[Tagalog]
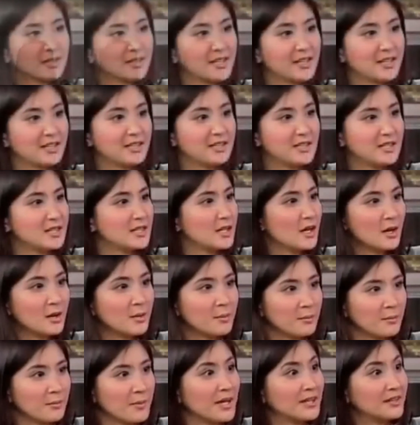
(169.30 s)
they, dis,
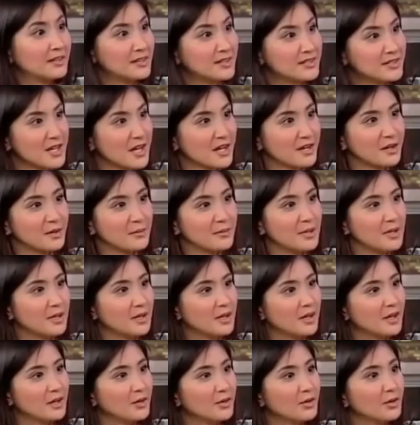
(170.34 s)
eh, men parang, desire me.
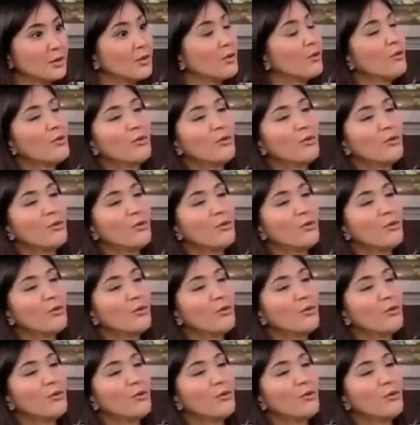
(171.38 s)
Parang, Parang,